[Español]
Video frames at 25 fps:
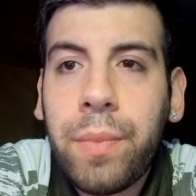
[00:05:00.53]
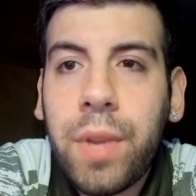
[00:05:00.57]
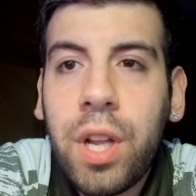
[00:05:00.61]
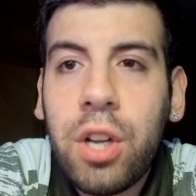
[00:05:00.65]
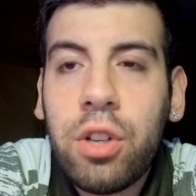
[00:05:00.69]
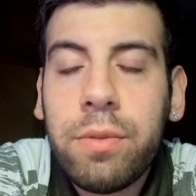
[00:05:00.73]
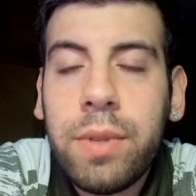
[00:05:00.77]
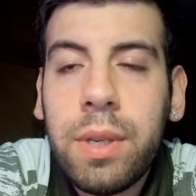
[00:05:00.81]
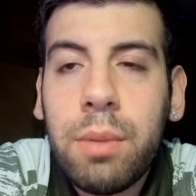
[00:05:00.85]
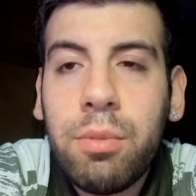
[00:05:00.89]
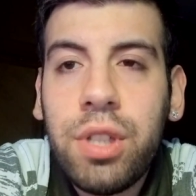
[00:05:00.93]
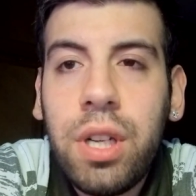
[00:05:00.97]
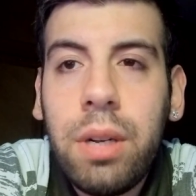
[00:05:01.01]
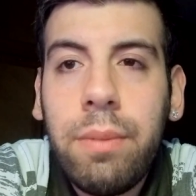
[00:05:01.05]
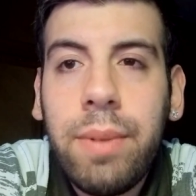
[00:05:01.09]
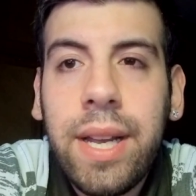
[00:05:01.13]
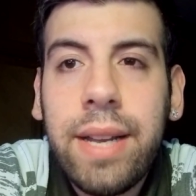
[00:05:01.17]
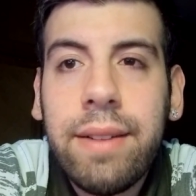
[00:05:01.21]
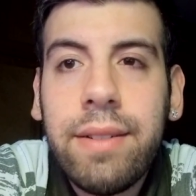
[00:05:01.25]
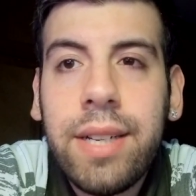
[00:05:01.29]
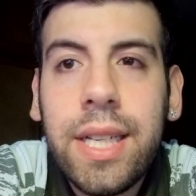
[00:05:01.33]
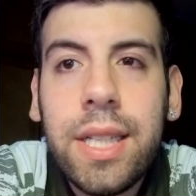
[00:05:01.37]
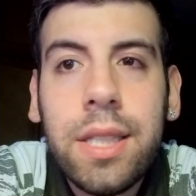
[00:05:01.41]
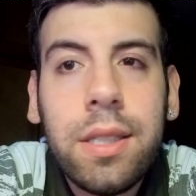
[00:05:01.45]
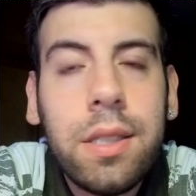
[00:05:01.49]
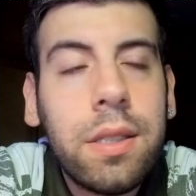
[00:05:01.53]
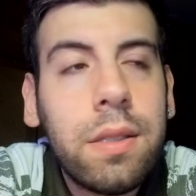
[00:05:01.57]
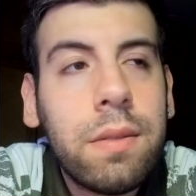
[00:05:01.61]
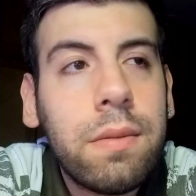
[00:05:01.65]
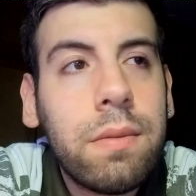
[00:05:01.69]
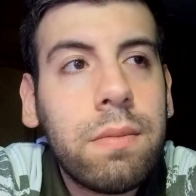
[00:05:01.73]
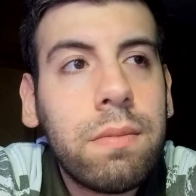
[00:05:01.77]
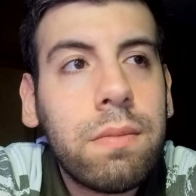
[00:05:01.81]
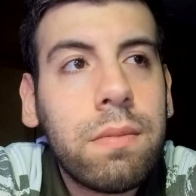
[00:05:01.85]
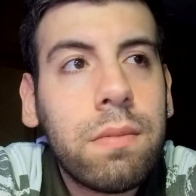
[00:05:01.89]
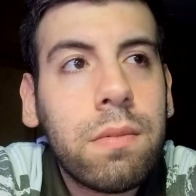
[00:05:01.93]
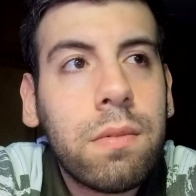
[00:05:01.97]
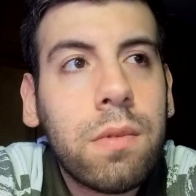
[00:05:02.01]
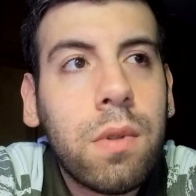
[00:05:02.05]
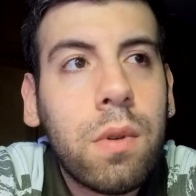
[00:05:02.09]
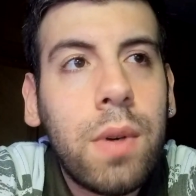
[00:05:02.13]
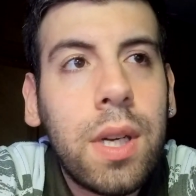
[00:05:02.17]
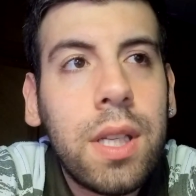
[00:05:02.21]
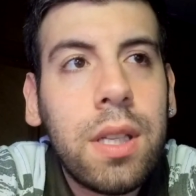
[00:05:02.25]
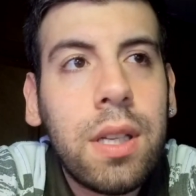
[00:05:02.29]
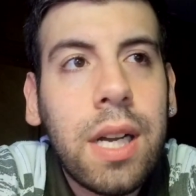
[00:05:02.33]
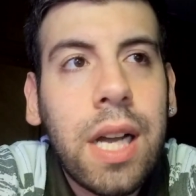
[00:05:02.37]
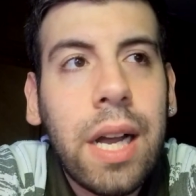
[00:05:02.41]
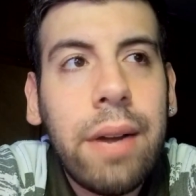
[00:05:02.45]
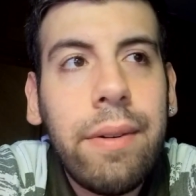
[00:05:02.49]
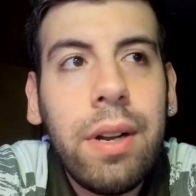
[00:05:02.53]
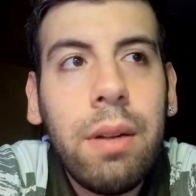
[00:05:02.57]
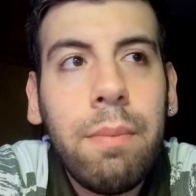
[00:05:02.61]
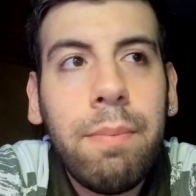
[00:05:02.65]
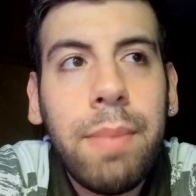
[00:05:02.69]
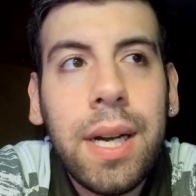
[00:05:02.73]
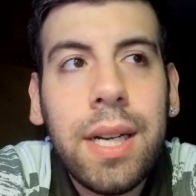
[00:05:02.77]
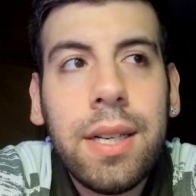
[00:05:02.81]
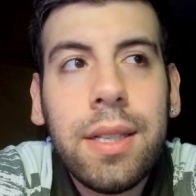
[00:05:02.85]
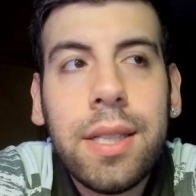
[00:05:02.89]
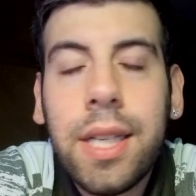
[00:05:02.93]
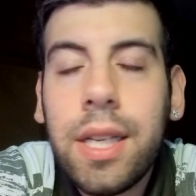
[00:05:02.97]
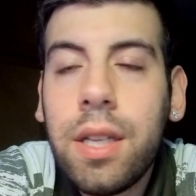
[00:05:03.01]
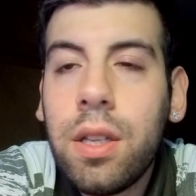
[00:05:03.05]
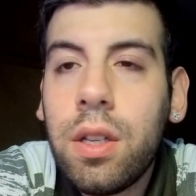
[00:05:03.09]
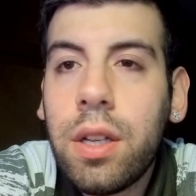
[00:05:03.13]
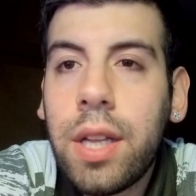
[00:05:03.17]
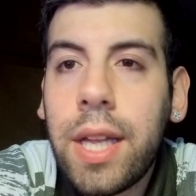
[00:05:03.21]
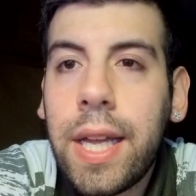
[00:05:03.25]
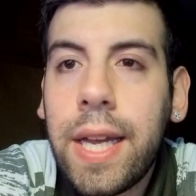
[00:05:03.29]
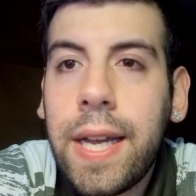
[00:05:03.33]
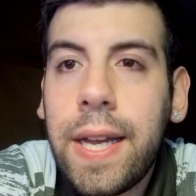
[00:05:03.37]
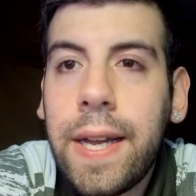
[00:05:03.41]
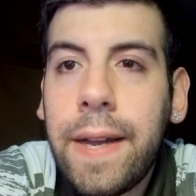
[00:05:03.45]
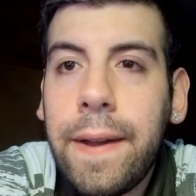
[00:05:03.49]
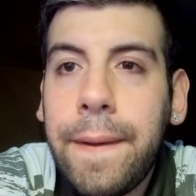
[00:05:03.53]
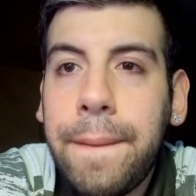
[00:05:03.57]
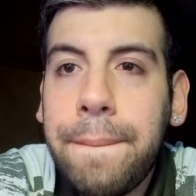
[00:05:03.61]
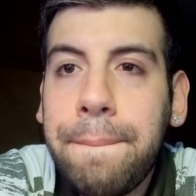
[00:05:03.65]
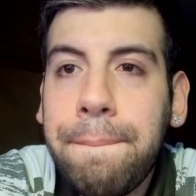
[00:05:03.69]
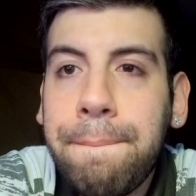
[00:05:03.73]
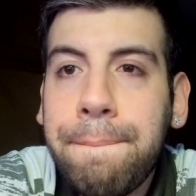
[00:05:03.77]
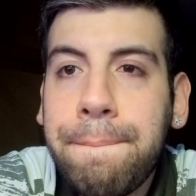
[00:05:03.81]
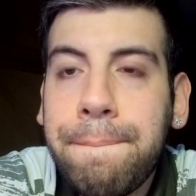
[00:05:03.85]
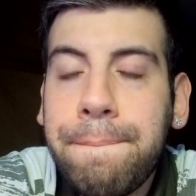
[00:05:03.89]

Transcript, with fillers: Nos vemos el viernes cuando acabe el partido de,